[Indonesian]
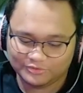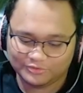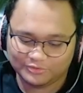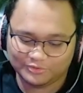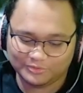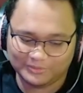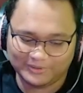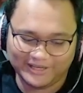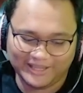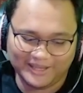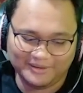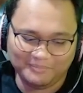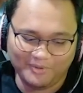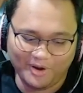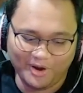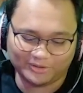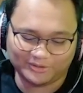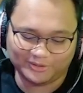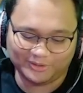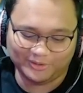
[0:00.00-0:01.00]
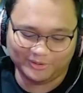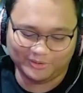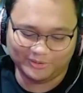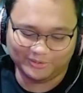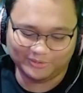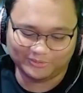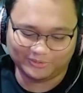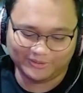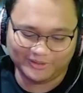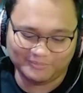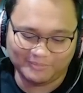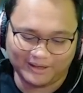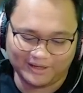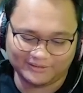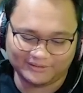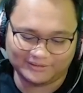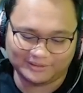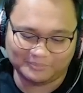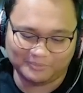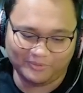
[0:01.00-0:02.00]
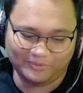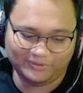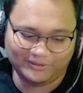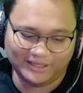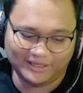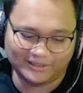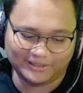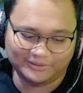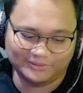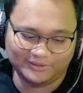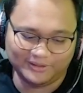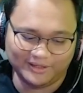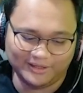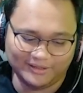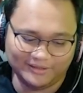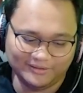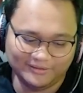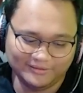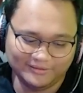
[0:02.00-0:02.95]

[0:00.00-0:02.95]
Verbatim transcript: cuma di emot lo soalnya bakal tetap modar gitu kan